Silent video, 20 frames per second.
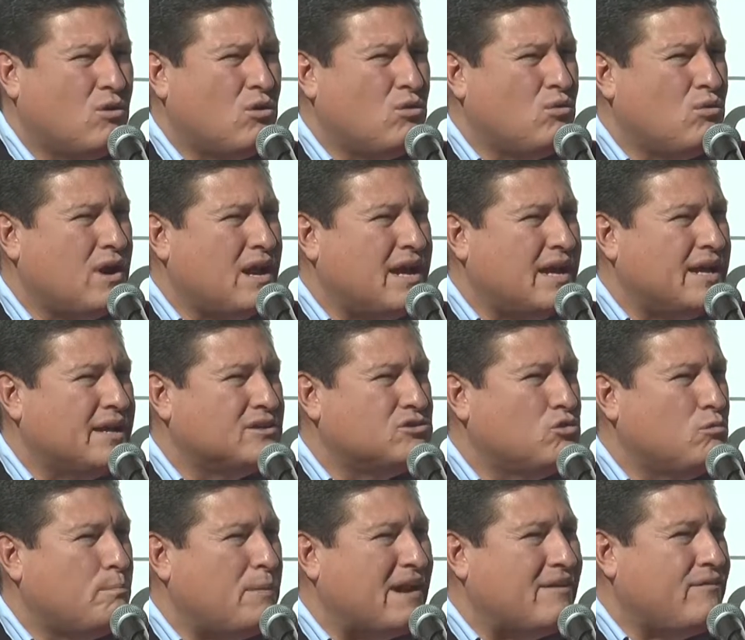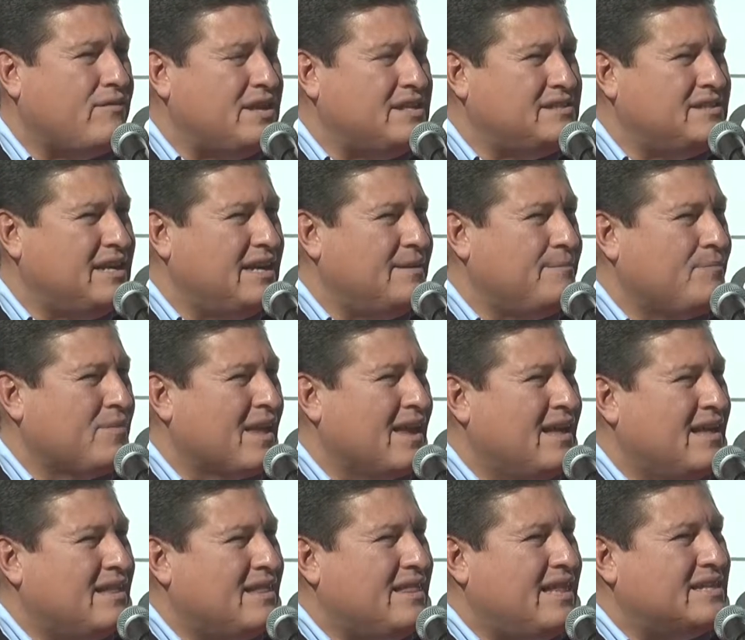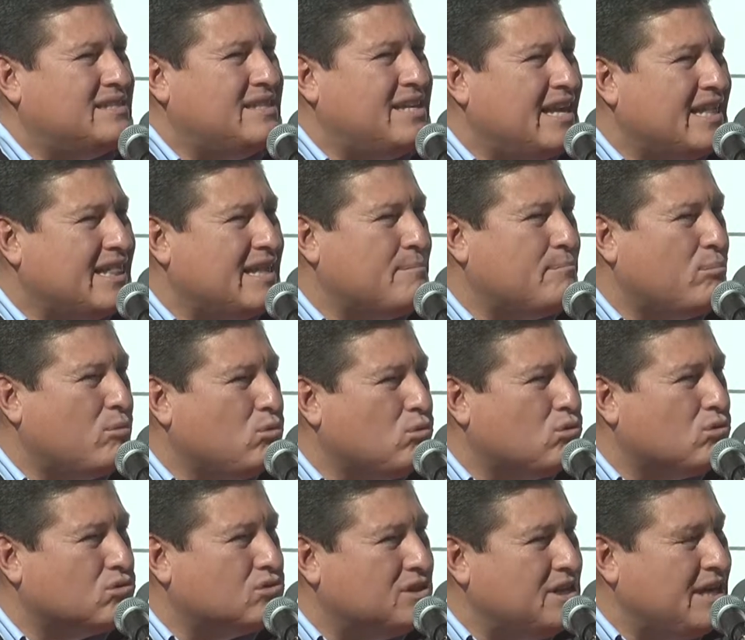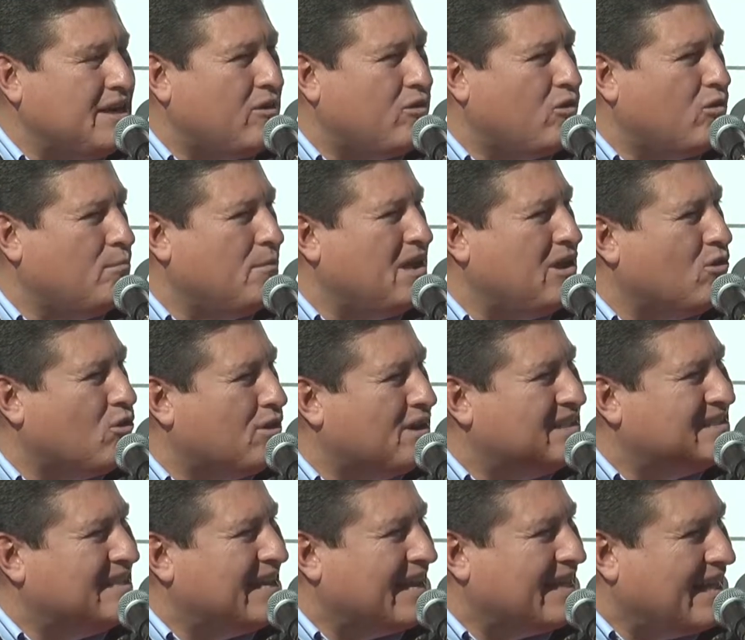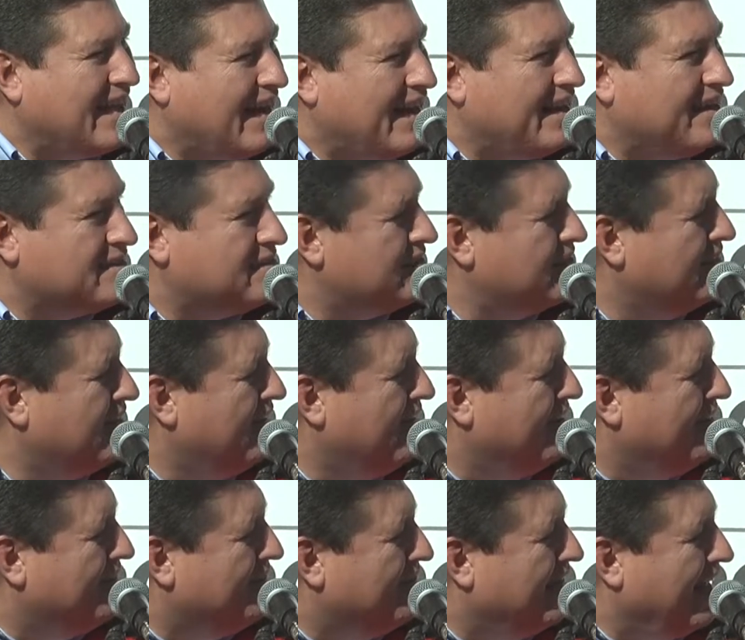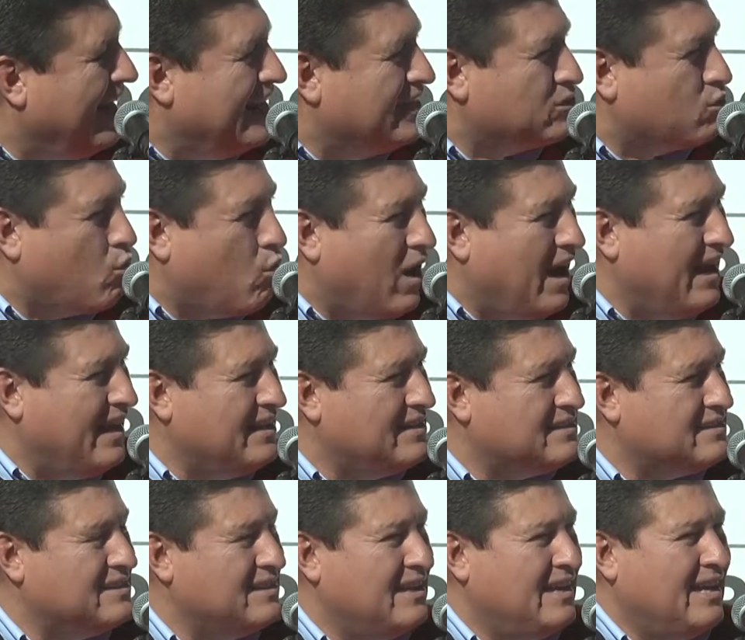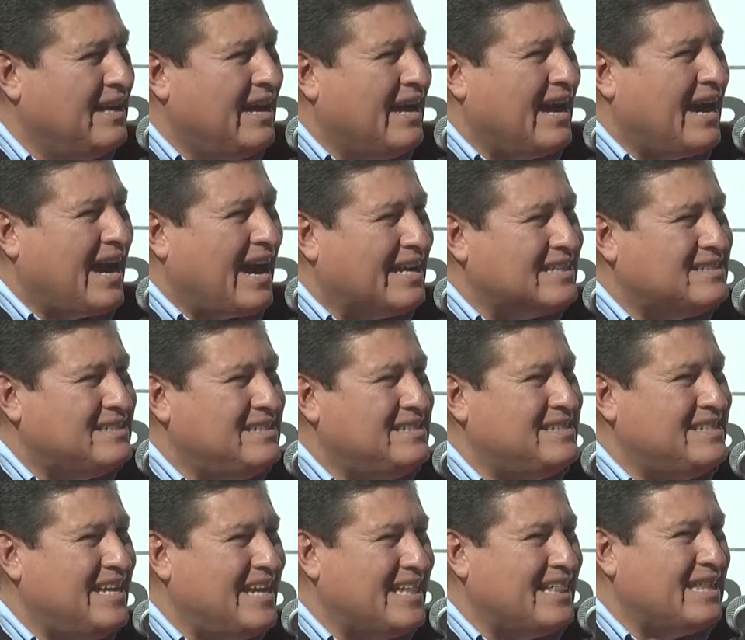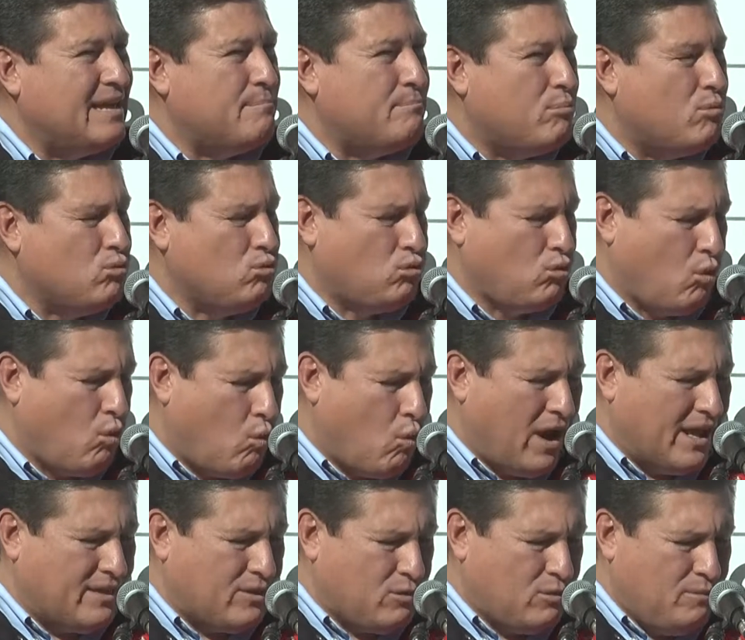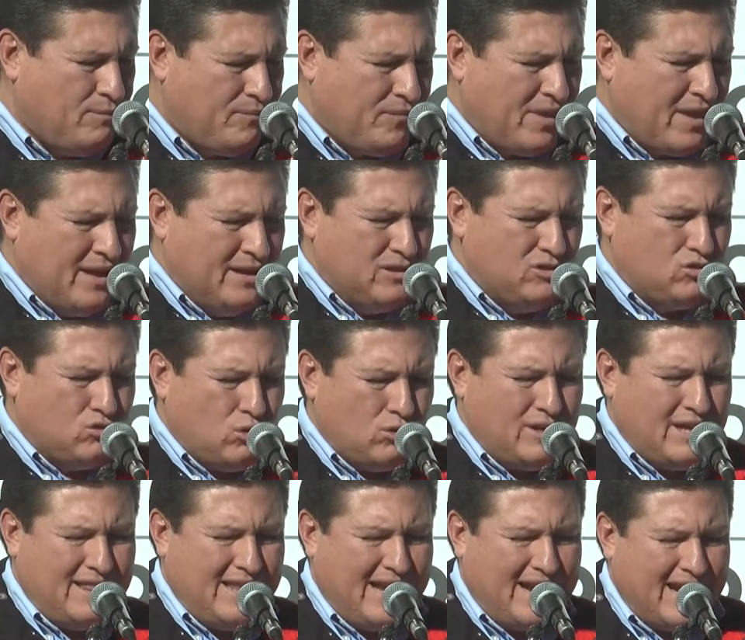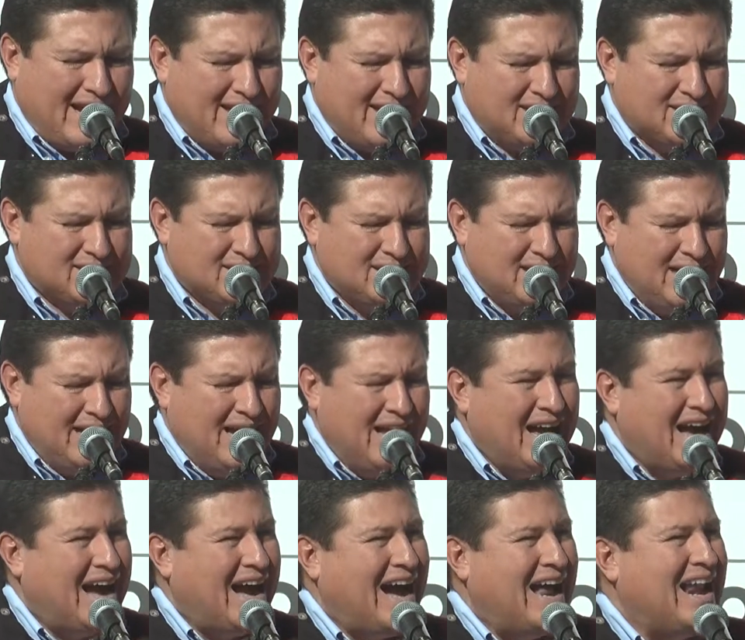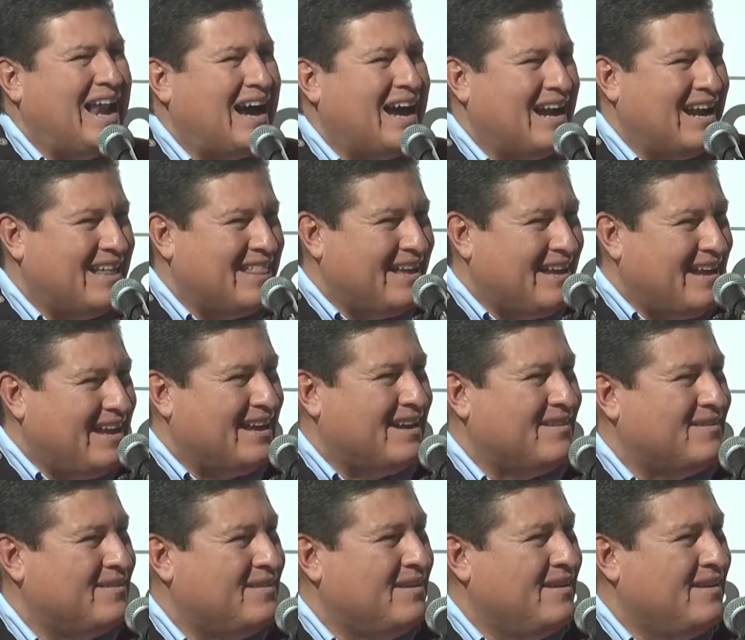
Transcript: con una superficie de 7.5 millones de hectáreas, de las cuales casi 7.4 son dedicadas a la ganadería